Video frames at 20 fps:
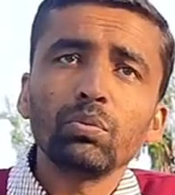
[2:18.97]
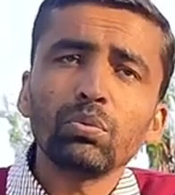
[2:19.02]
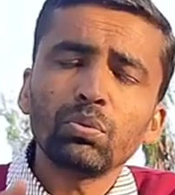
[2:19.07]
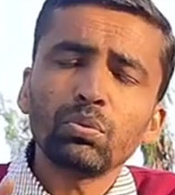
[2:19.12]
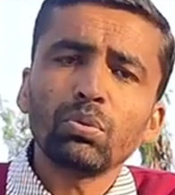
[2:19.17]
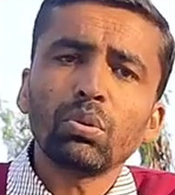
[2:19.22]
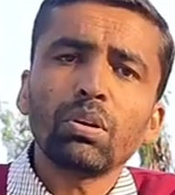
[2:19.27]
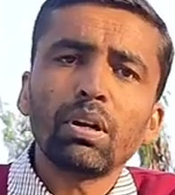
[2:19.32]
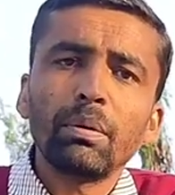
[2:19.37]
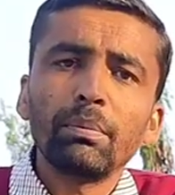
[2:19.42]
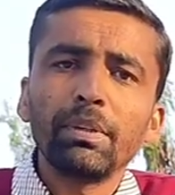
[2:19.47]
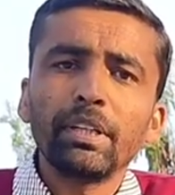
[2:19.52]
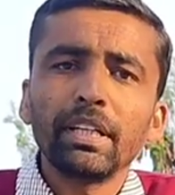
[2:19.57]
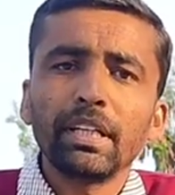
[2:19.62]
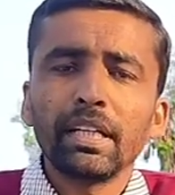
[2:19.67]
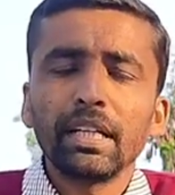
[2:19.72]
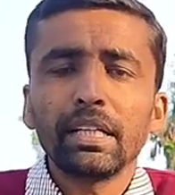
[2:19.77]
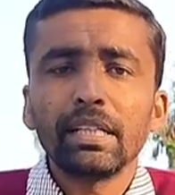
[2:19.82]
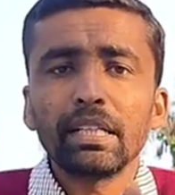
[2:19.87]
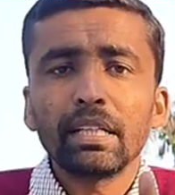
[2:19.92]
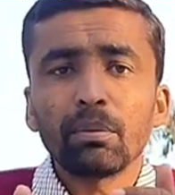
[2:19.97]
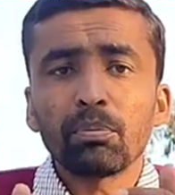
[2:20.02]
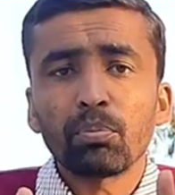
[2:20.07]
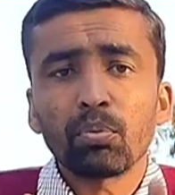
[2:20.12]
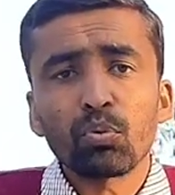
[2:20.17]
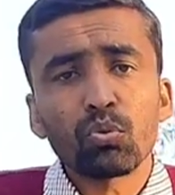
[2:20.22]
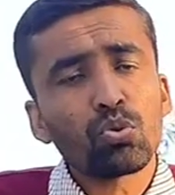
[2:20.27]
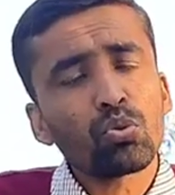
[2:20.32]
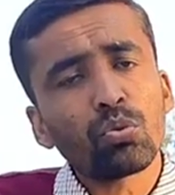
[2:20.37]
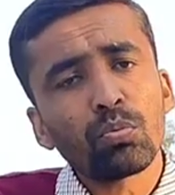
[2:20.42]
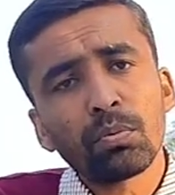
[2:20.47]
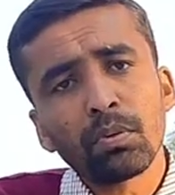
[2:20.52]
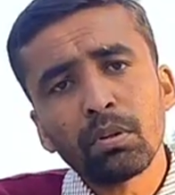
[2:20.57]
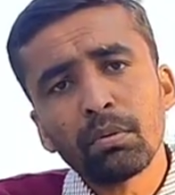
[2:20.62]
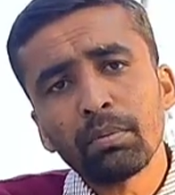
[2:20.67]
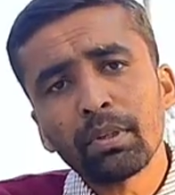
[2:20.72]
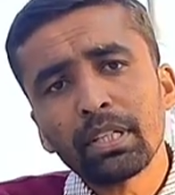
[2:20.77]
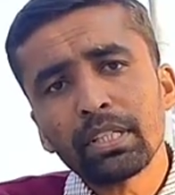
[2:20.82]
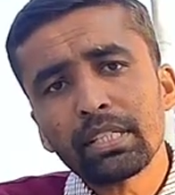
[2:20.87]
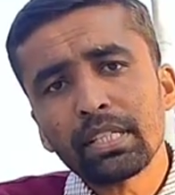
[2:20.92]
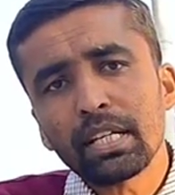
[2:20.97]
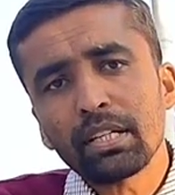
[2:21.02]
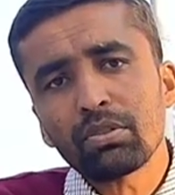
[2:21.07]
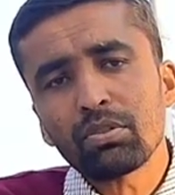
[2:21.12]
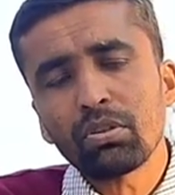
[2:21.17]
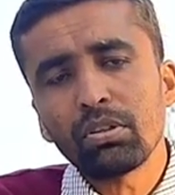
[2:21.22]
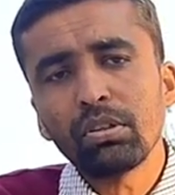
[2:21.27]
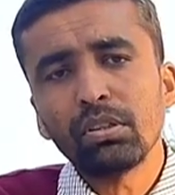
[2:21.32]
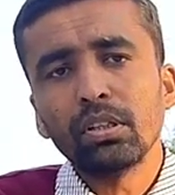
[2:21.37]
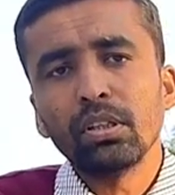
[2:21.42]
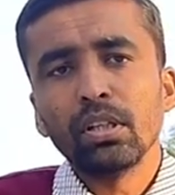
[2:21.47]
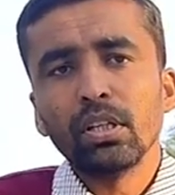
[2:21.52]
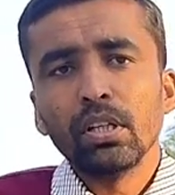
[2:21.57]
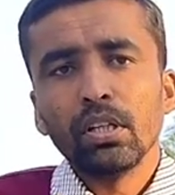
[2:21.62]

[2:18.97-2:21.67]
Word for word: উত্তর আমেরিকা এটা প্রচুর পরিমাণে চাষ হয়